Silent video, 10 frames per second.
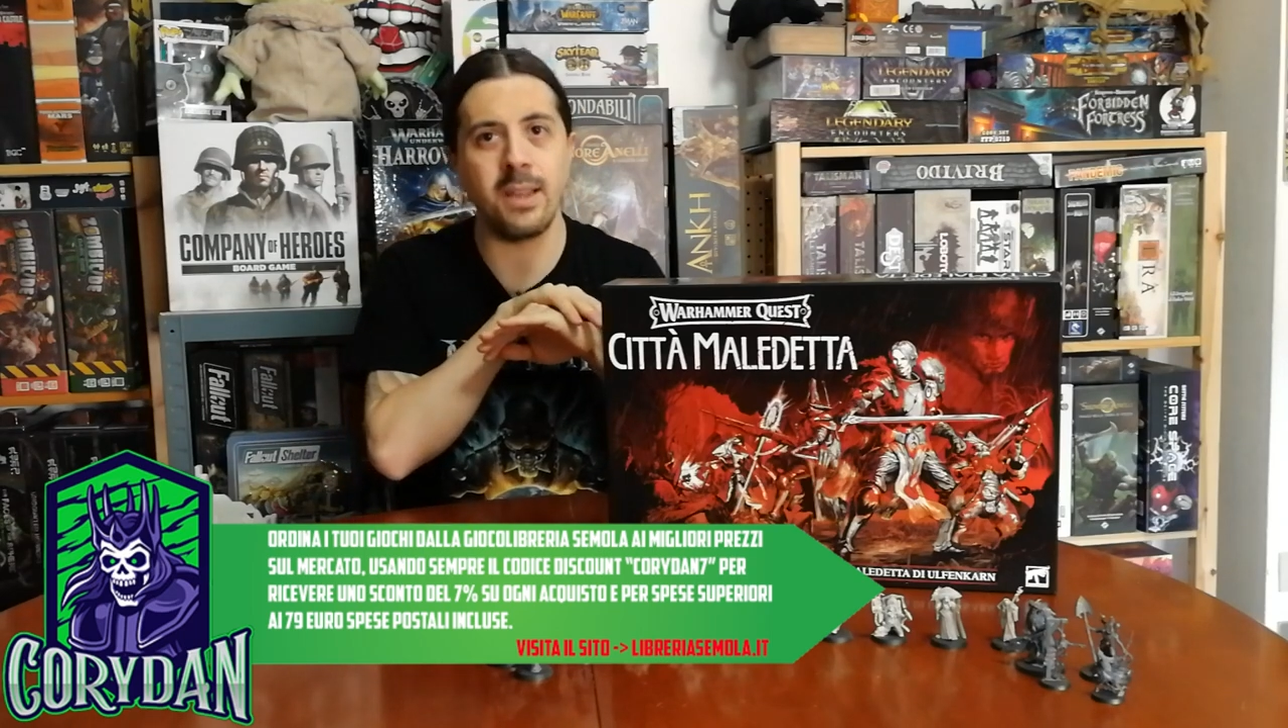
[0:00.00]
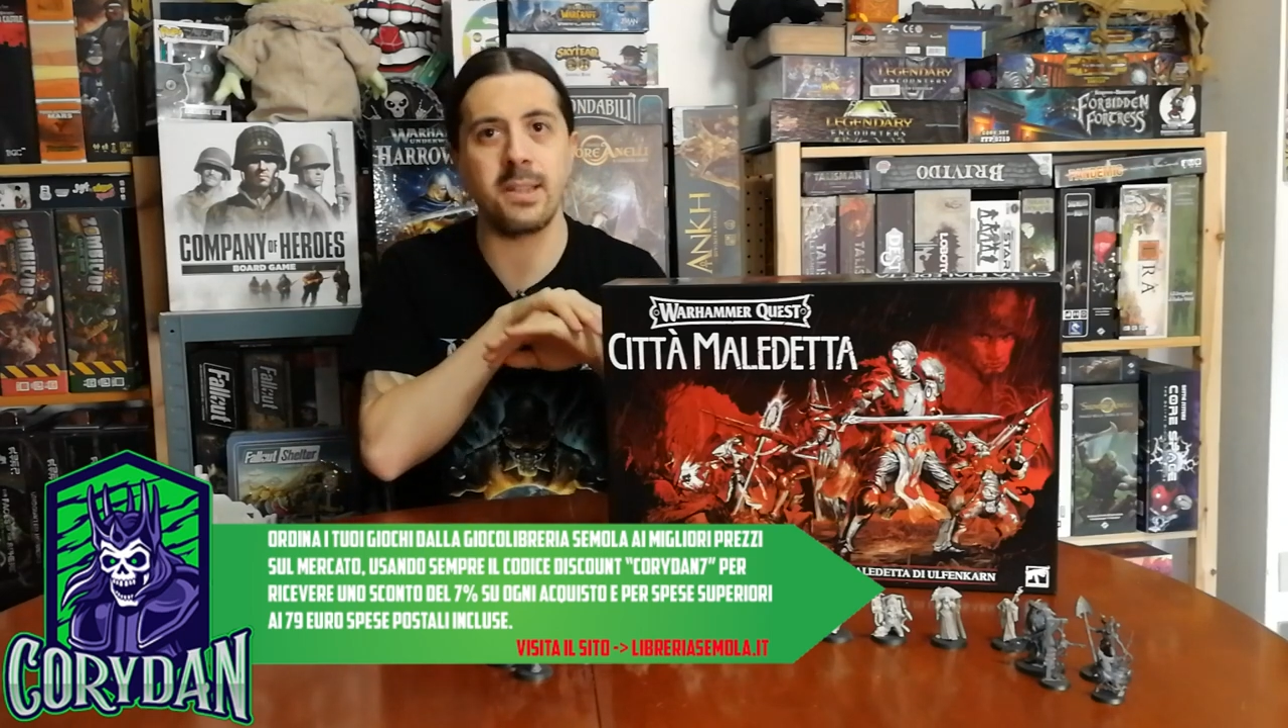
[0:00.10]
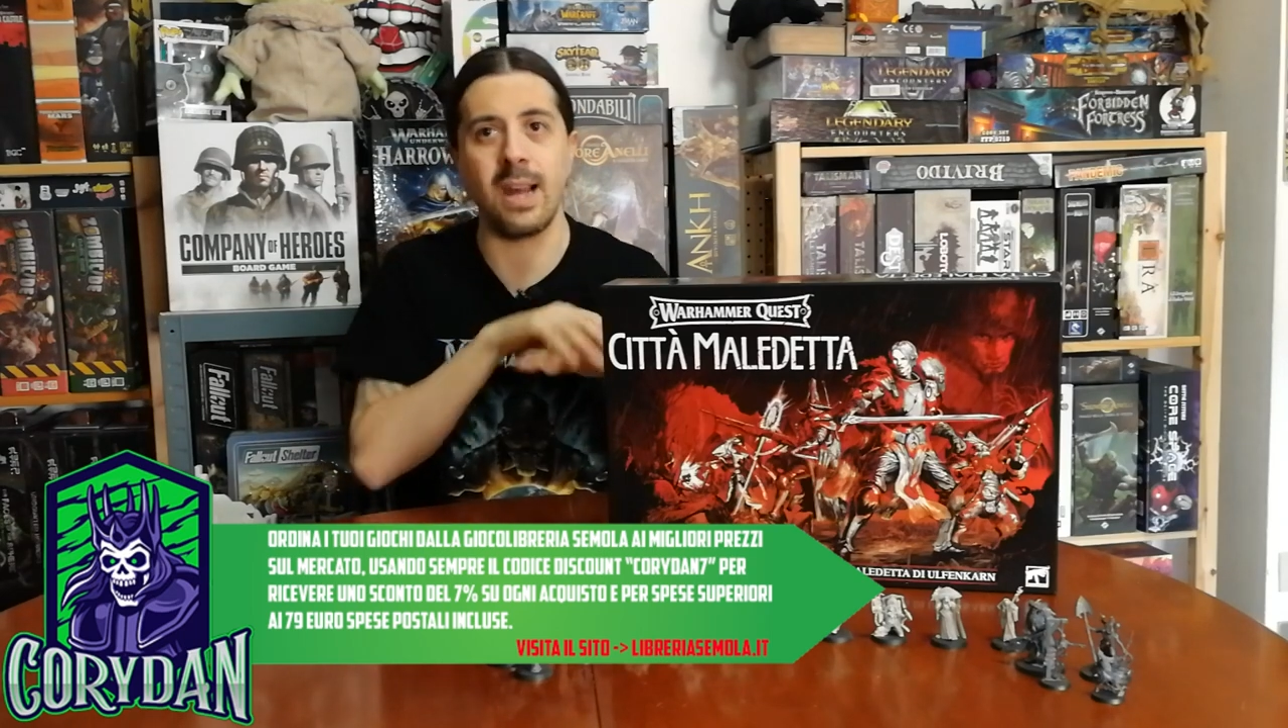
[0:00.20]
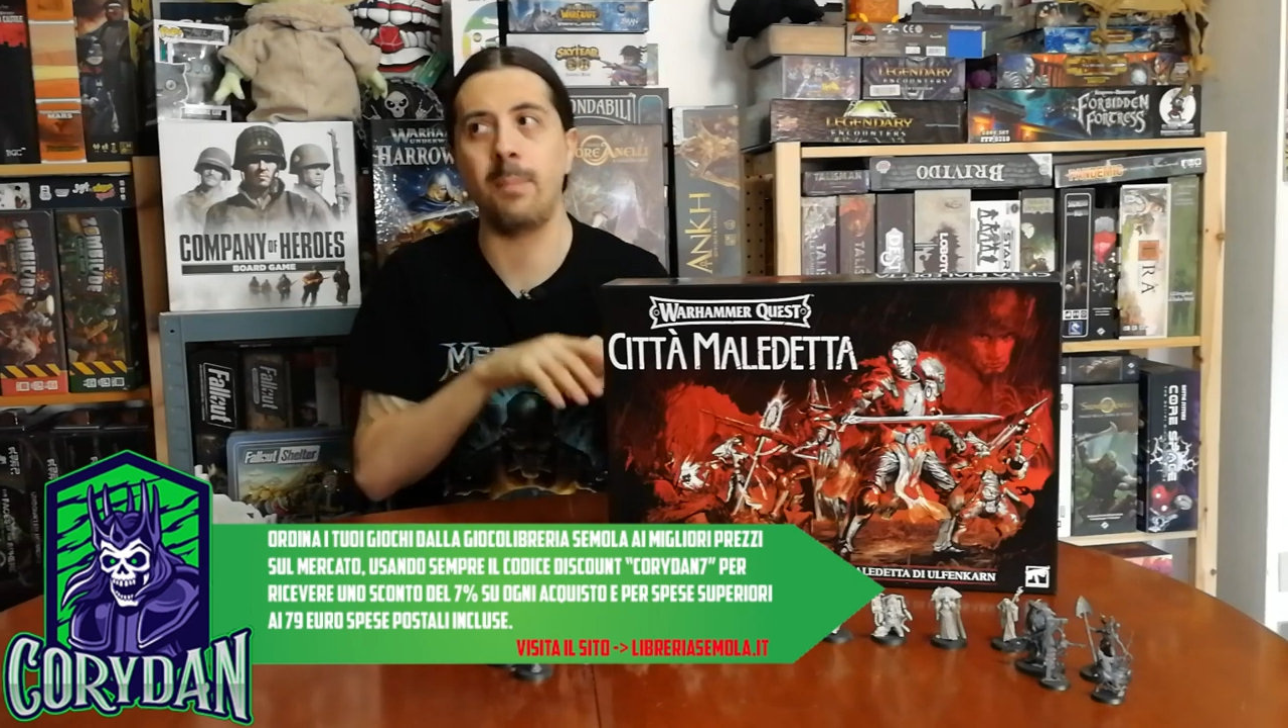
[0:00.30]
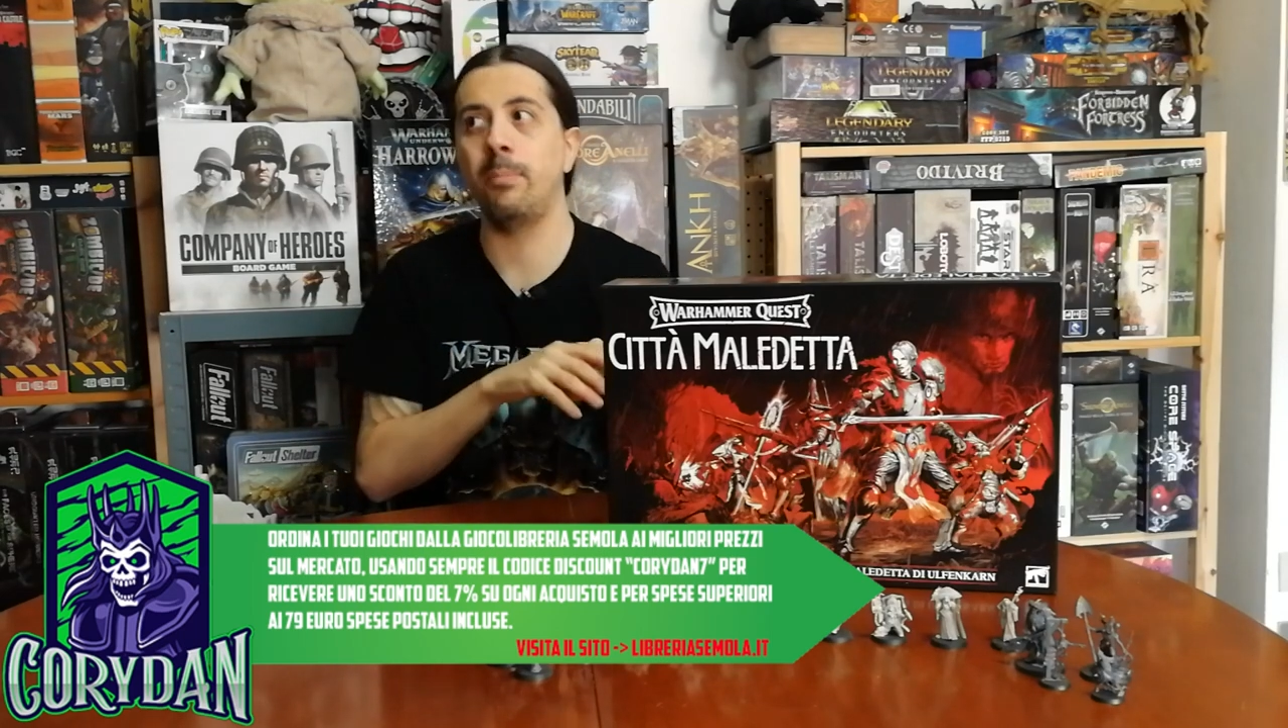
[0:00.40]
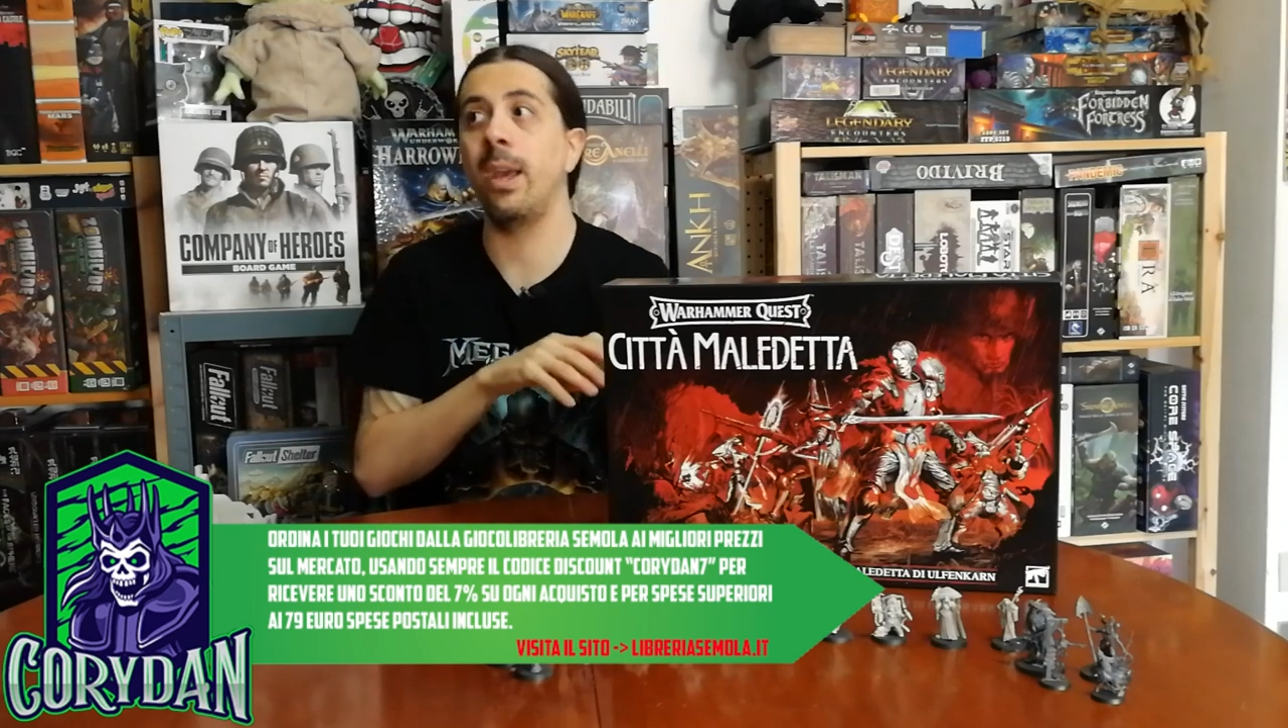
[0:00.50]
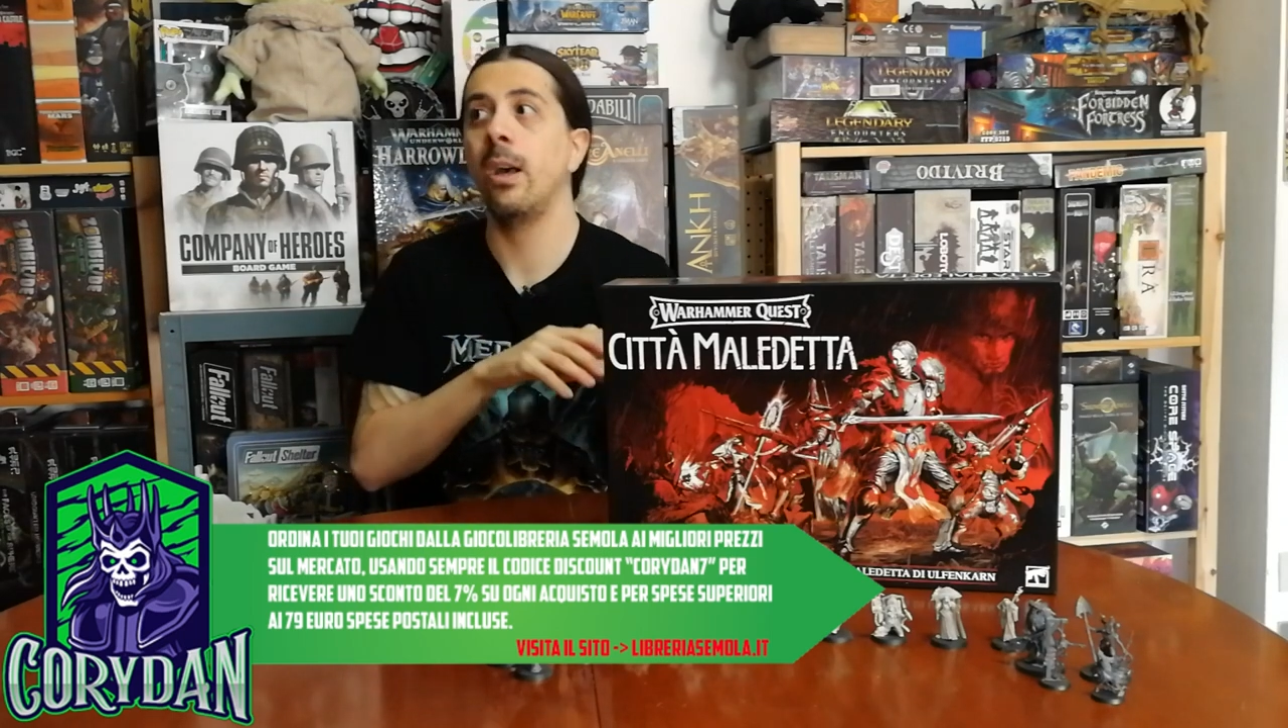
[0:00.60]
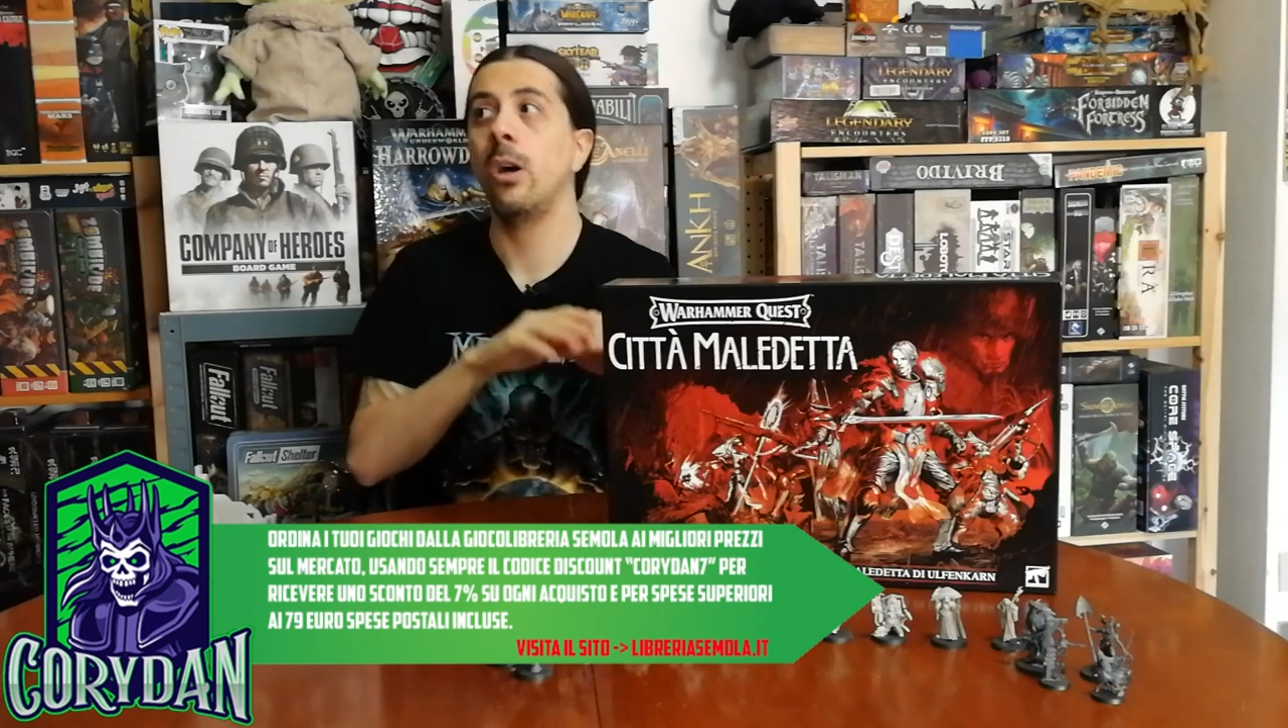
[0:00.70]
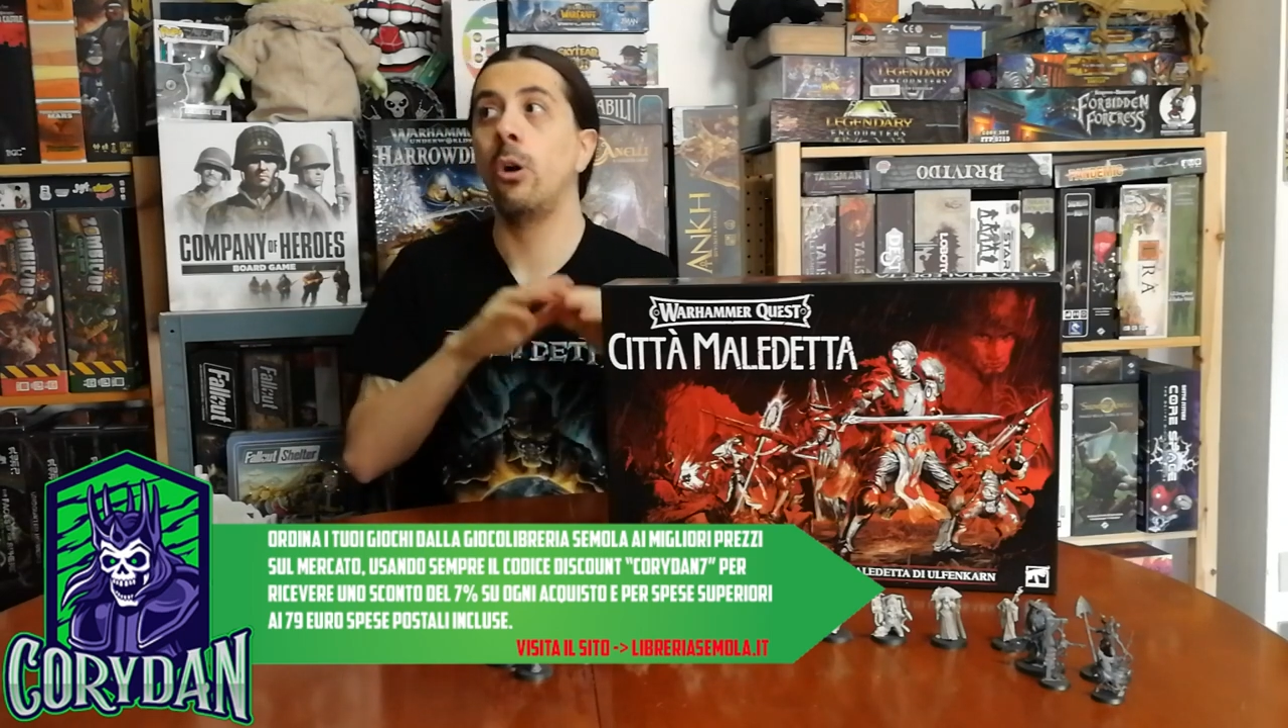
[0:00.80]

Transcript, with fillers: ristampe.